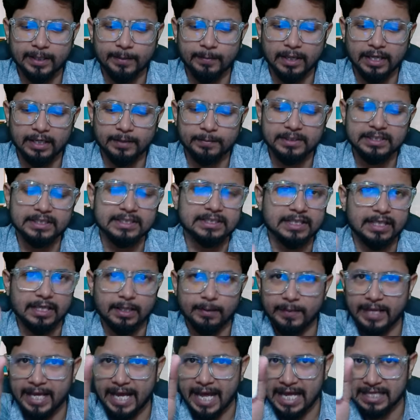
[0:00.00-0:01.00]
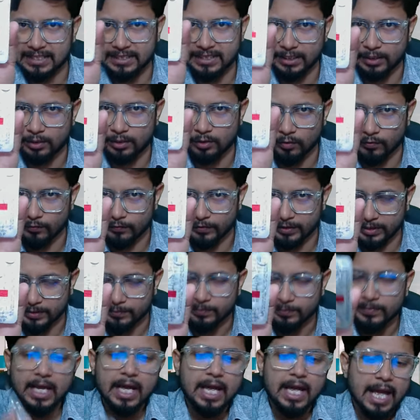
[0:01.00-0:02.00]
बारे में जिसका नाम है एसिक्लोवीर
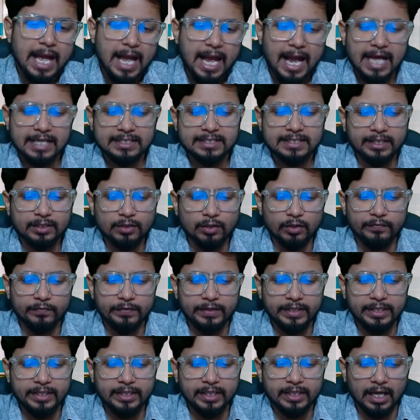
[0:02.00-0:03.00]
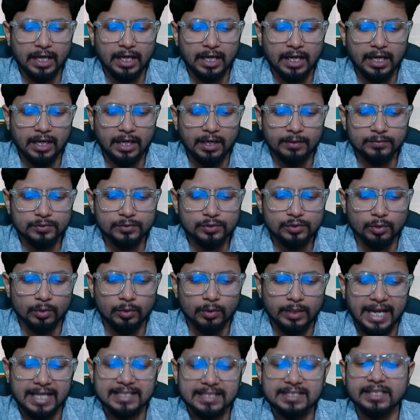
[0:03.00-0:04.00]
एसिक्लोवीर जो
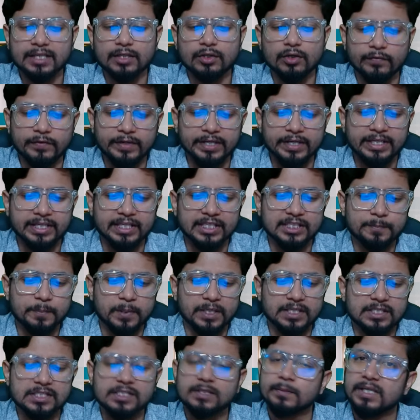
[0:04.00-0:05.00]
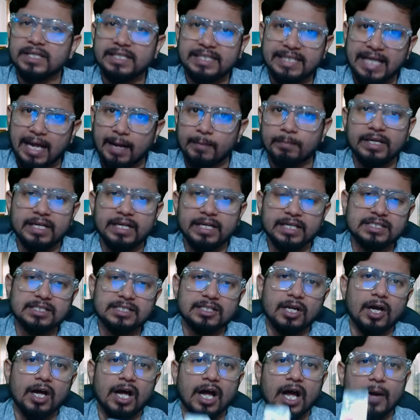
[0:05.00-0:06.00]
एसिक्लोवीर डिस्पर्सिबल टैबलेट्स
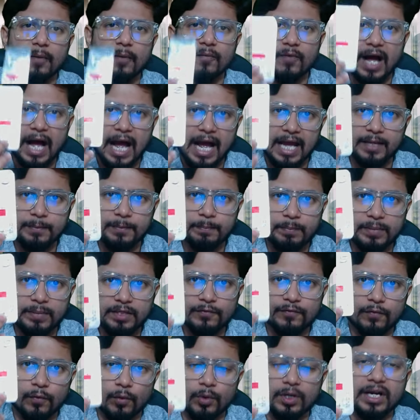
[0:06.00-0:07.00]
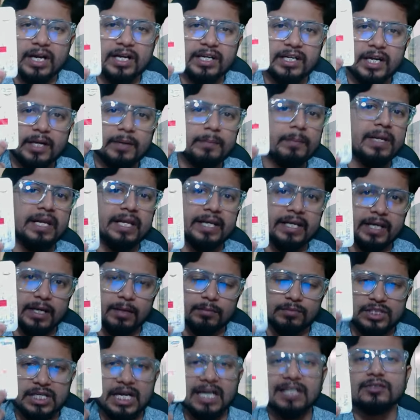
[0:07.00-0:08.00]
आईपी 400
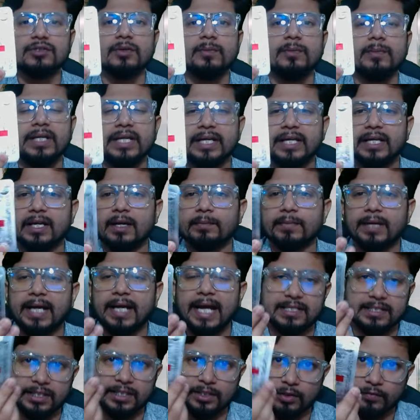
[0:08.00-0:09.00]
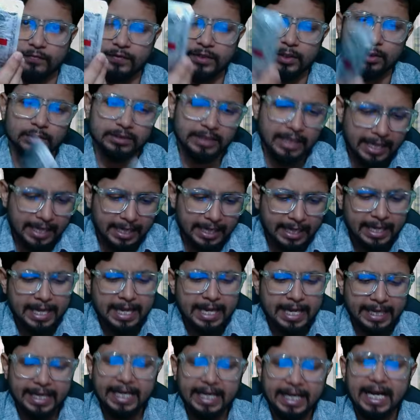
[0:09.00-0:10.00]
मिलीग्राम 400 मिलीग्राम का एसिक्लोवीर होता है
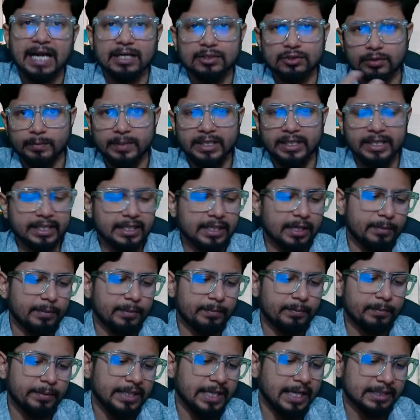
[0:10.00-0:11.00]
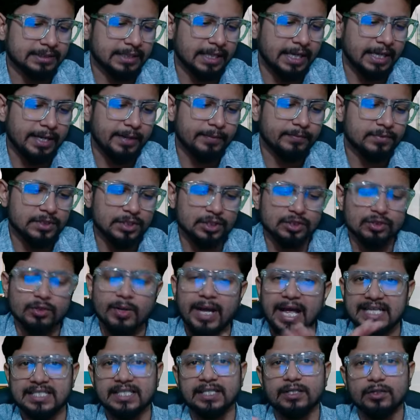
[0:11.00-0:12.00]
एक 800 मिलीग्राम में भी आता है जिसको
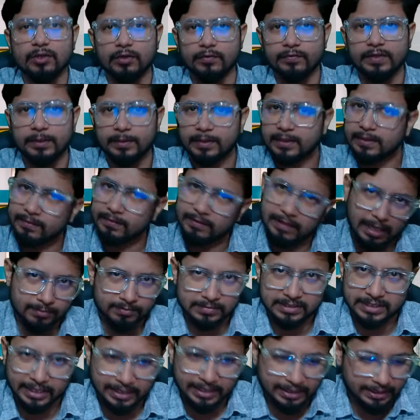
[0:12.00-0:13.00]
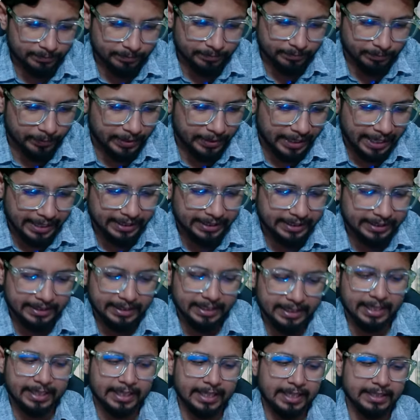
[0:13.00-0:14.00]
एसिक्लोवीर नाम से ही ब्रांडिंग
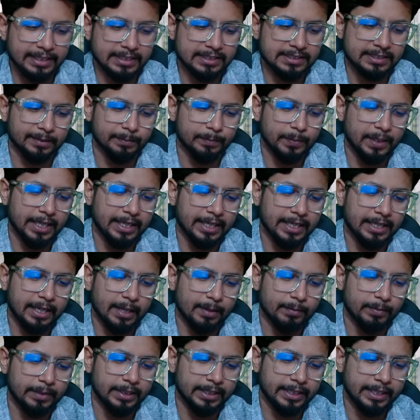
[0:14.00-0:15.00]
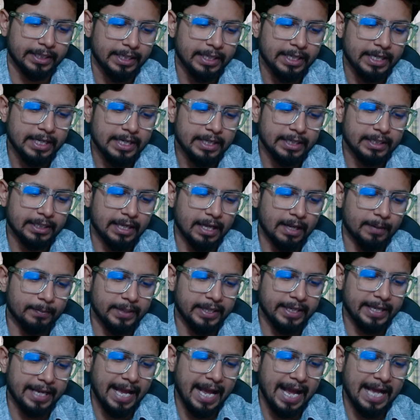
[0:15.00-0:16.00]
किया गया ये सिप्ला का टैबलेट है नाम
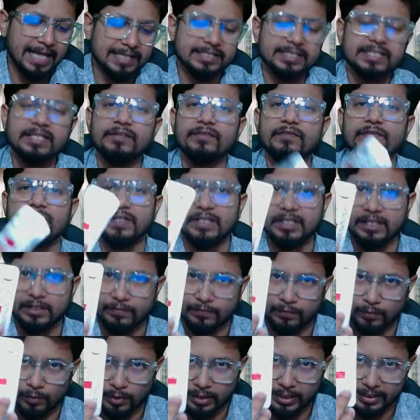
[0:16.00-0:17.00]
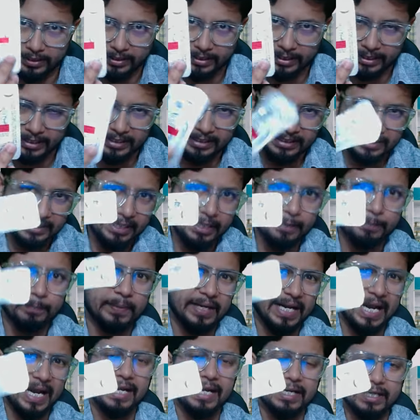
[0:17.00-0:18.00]
है एसीवीर 400 ये
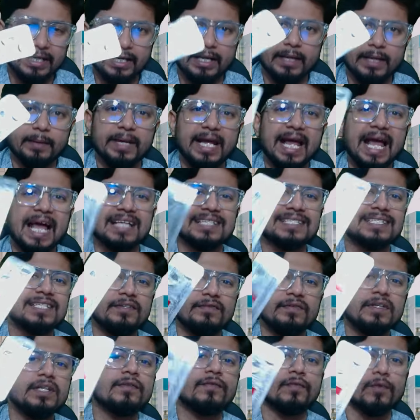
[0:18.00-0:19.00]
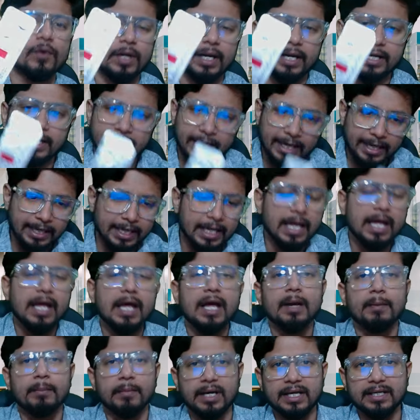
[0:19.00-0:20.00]
ब्रांड नेम है एसीवीर 400
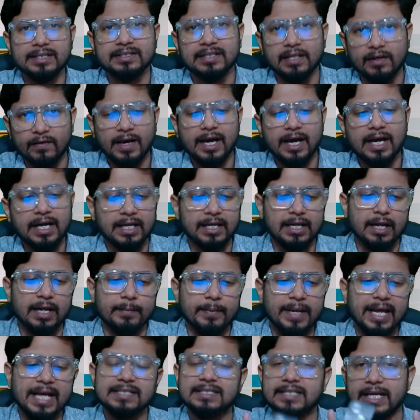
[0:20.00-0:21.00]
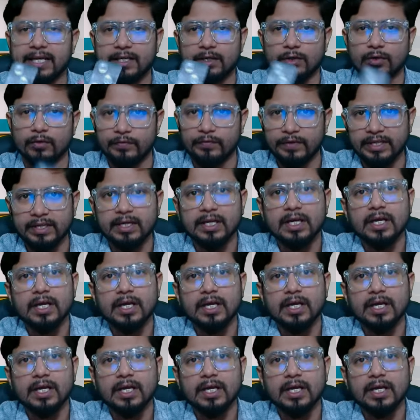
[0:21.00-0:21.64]
मगर दवा का नाम है एसाइक्लोवीर